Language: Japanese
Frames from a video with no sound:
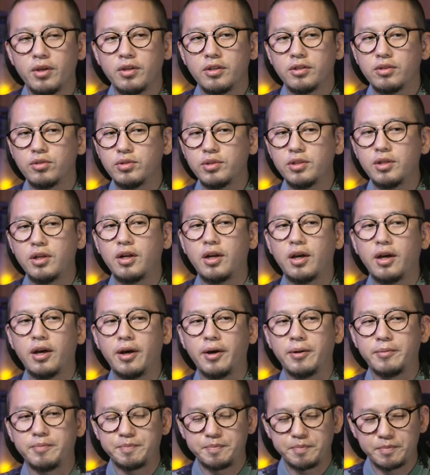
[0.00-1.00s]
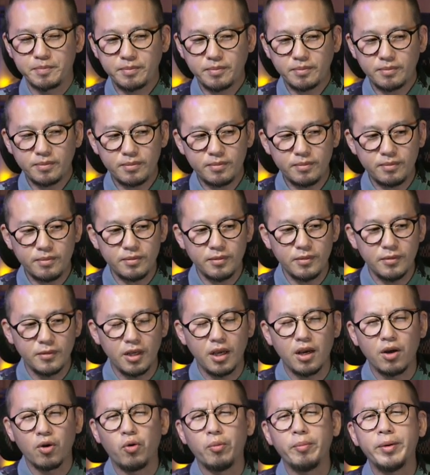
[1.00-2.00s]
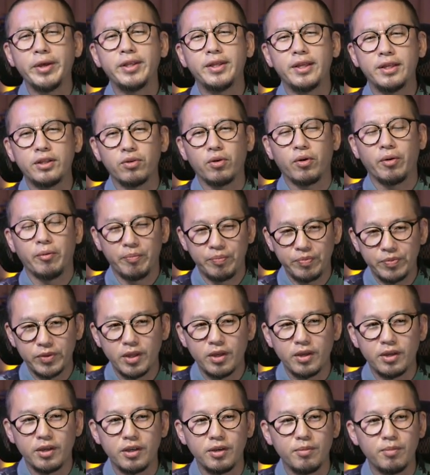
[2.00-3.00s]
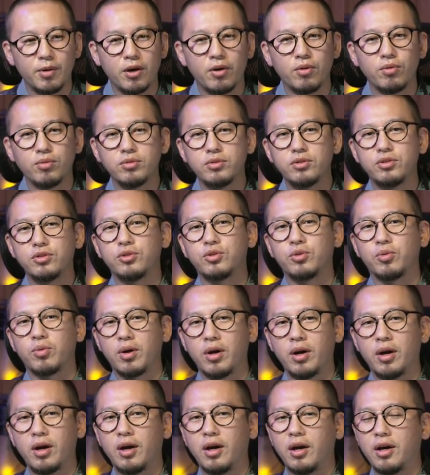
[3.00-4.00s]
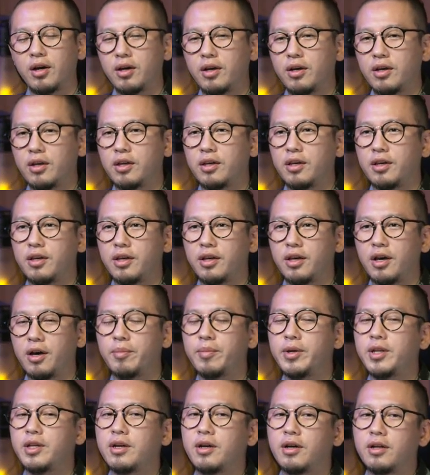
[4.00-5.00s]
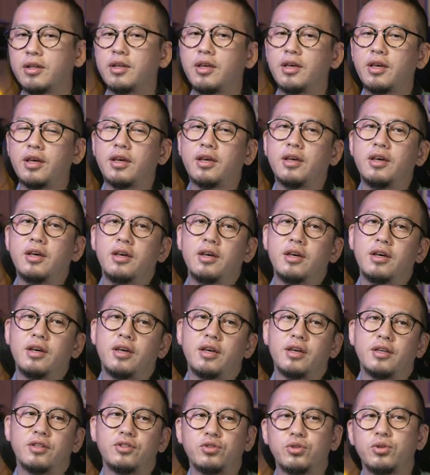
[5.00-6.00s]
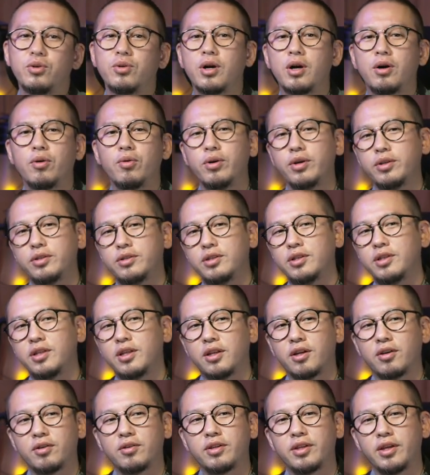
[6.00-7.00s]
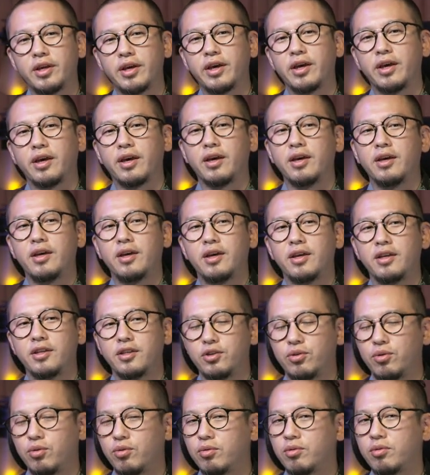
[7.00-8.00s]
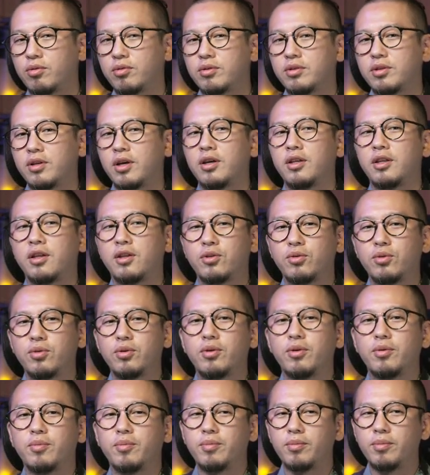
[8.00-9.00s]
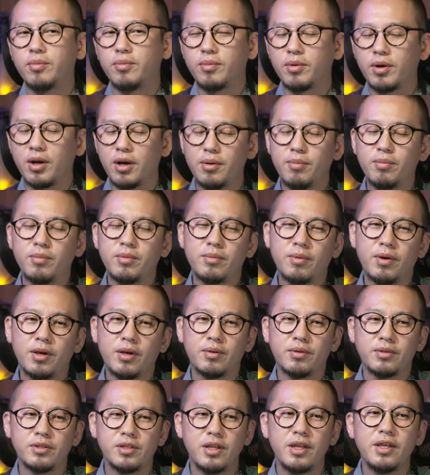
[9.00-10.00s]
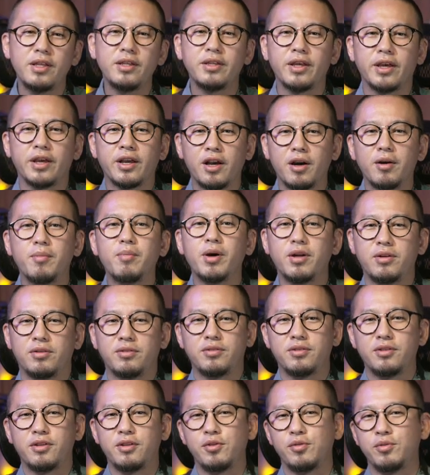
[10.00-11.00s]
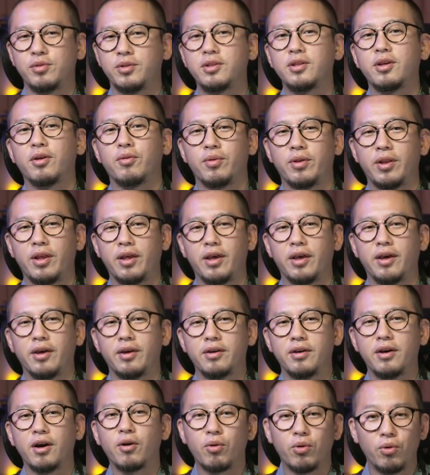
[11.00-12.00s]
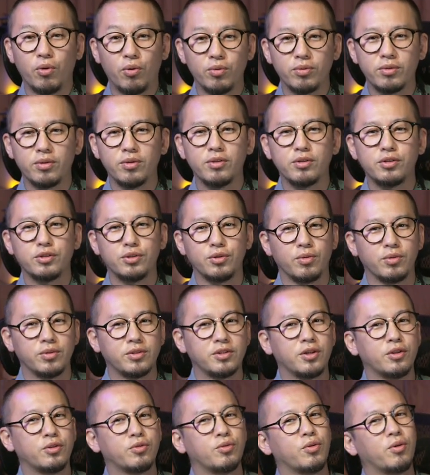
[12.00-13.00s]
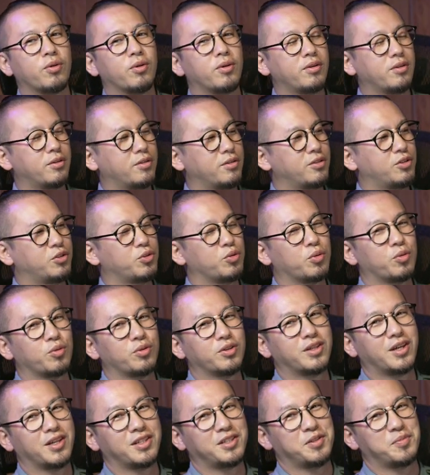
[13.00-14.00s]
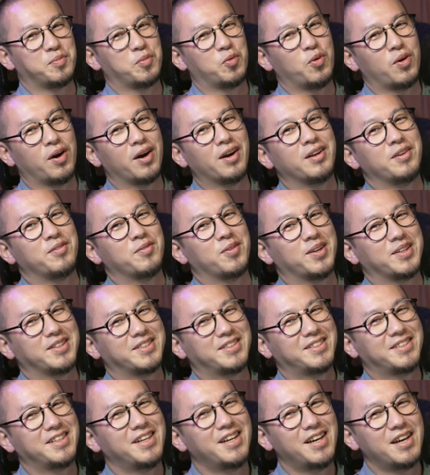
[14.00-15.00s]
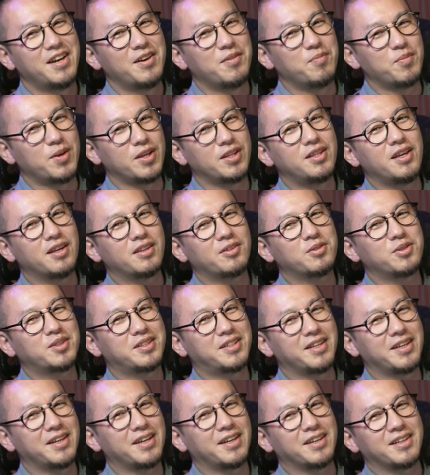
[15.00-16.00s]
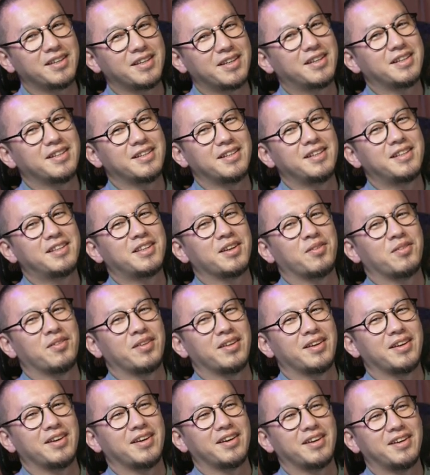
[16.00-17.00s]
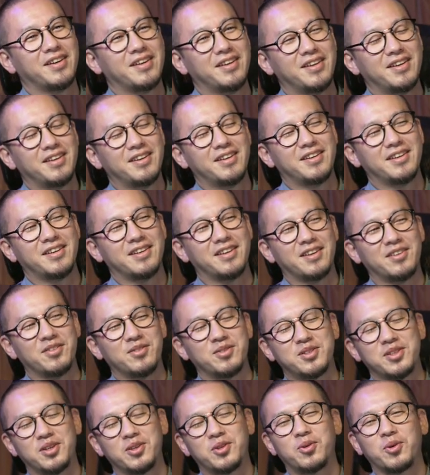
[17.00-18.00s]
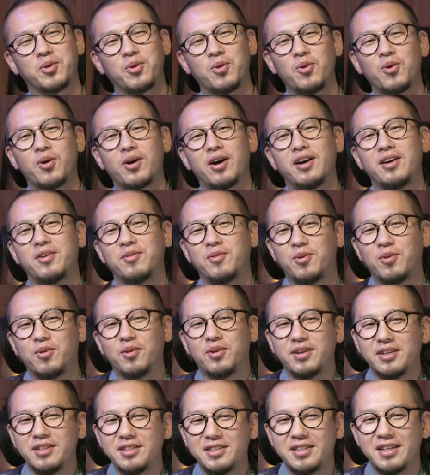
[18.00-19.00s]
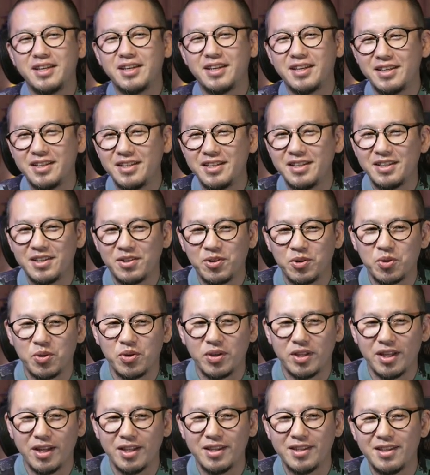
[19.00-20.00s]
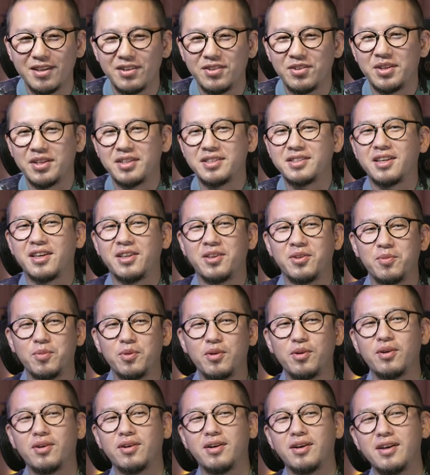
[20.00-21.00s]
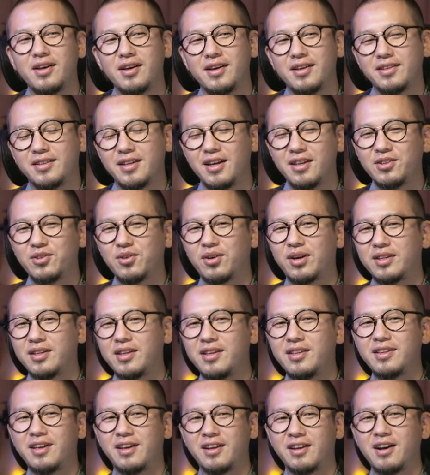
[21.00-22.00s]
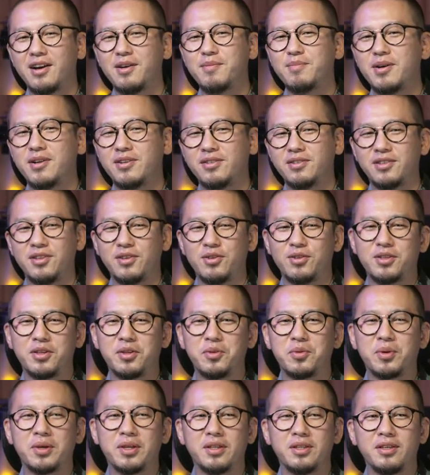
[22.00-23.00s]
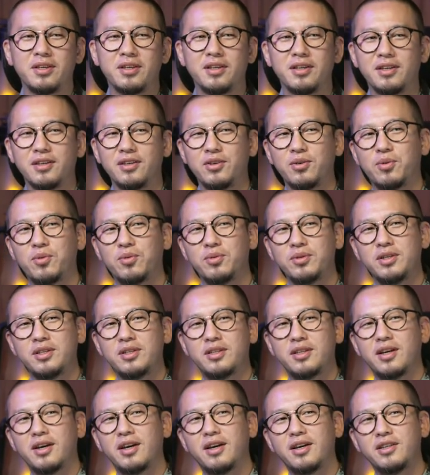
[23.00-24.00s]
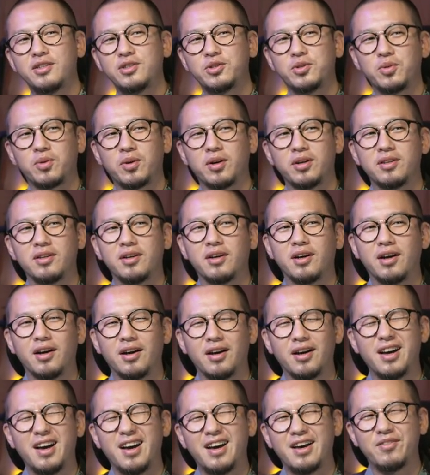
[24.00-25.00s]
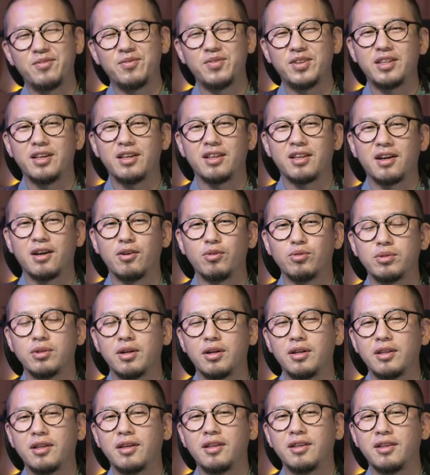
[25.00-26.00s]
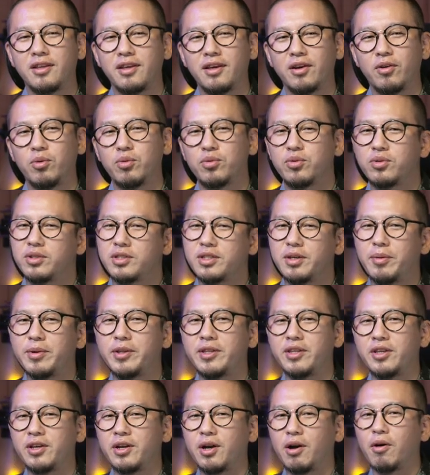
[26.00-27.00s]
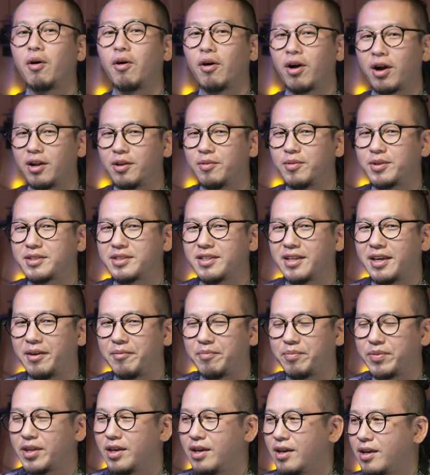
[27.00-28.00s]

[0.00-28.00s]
そしたら「いやごめんね」と「今欧州とかえアメリカで需要が追いついてなくて日本国内だとがん、まあ、年内頑張るって言ってたのであこれ本当ですよちゃんと証拠の写真もありますメディアとして聞きに行ったのであのちゃんと公開もしていいことになっているんですけれどもなんとか年内頑張るって言った時に横にいた秘書の方が「あみたいな顔されたんで本当に喋っていいかは分かりません。